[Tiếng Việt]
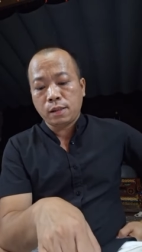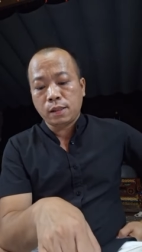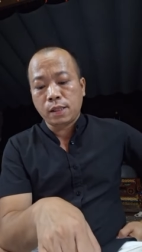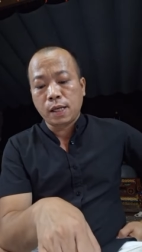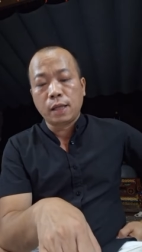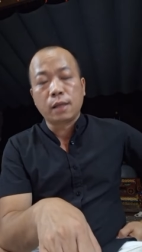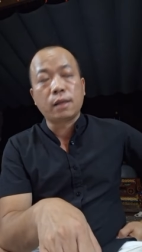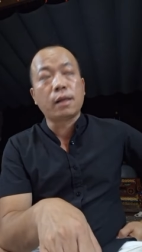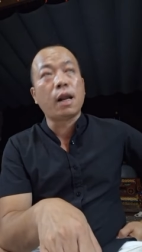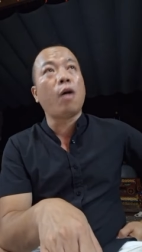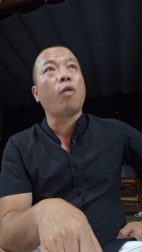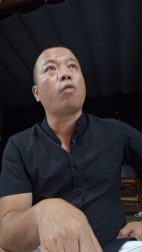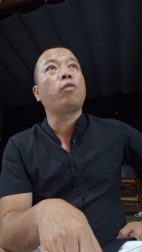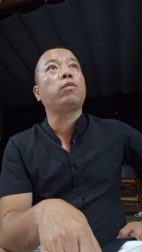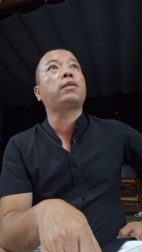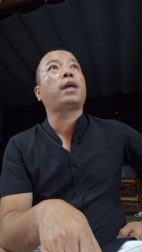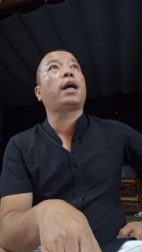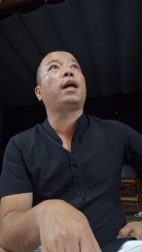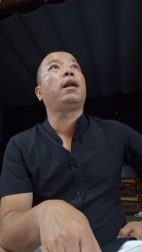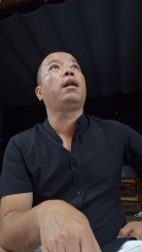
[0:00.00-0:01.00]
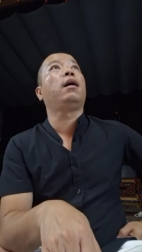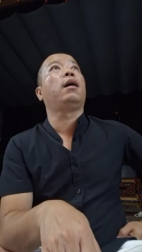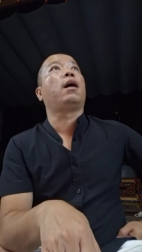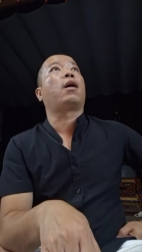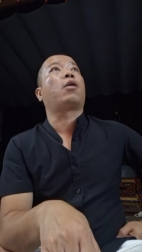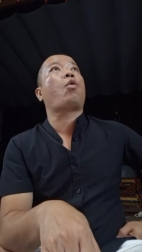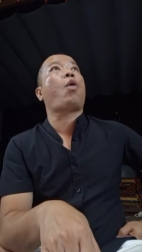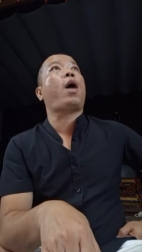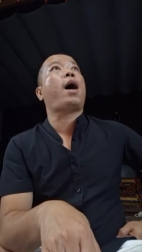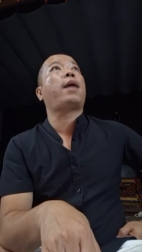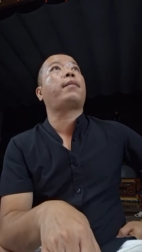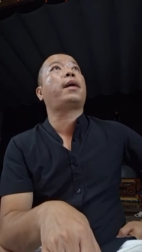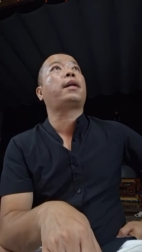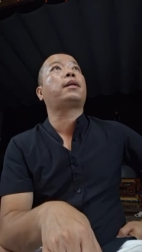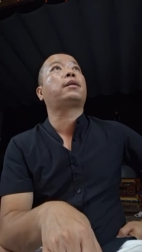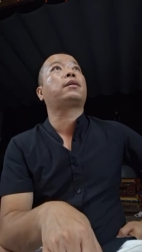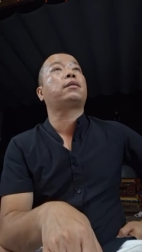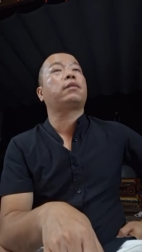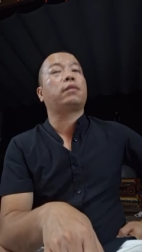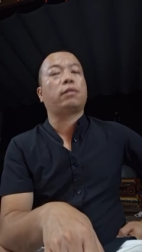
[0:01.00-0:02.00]
nhìn đâu cũng thấy lửa đọa mắt
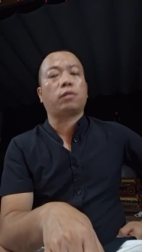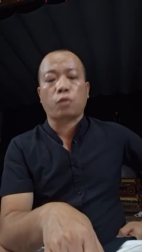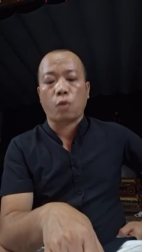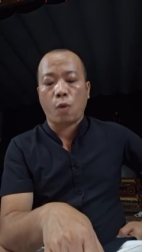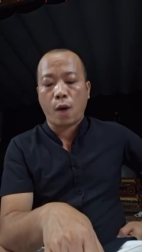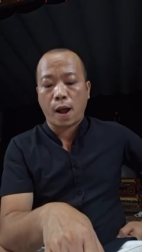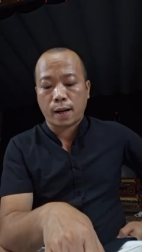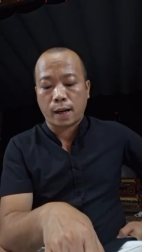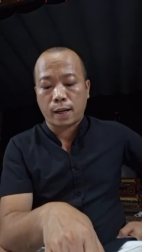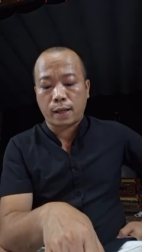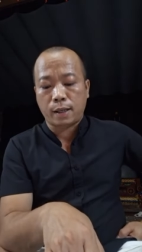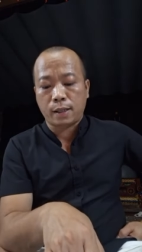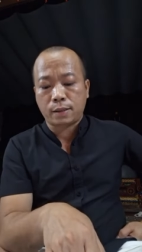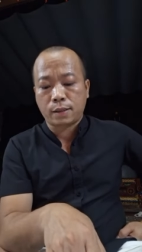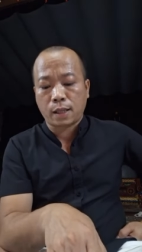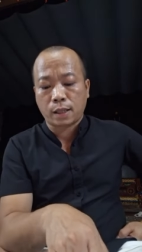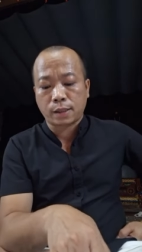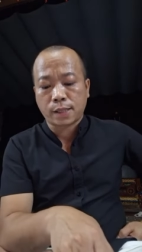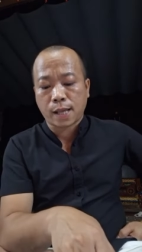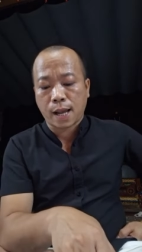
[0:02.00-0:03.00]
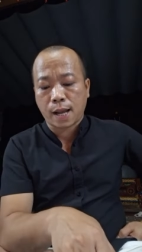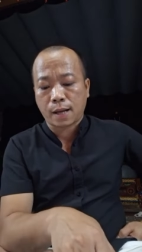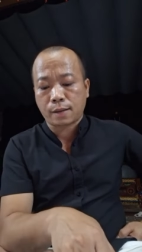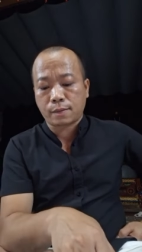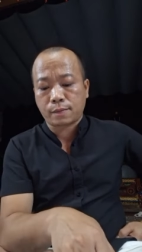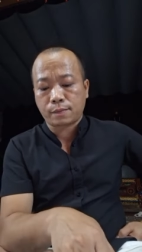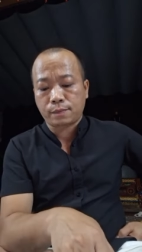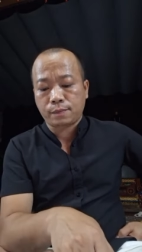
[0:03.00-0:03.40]
đọa đầy thân xác